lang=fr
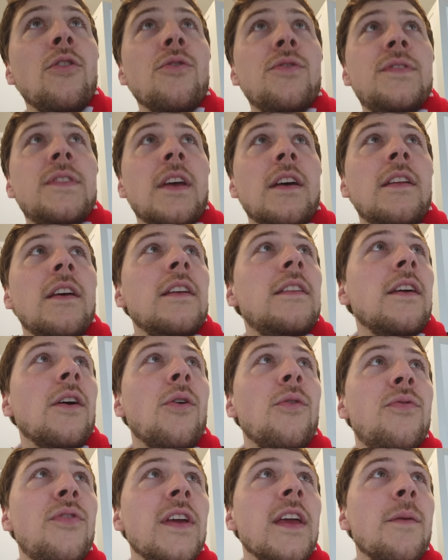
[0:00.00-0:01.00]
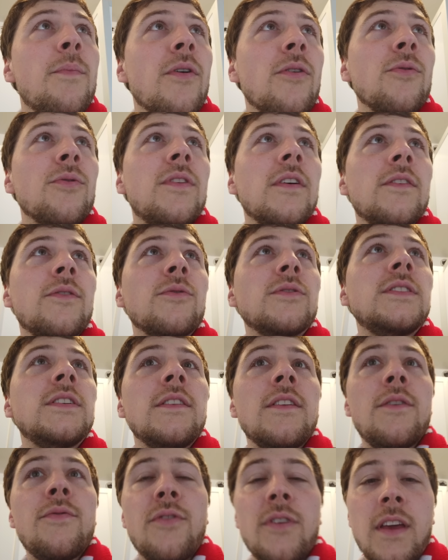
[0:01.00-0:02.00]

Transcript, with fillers: Le stade a été refait il y a pas longtemps donc c'est neuf,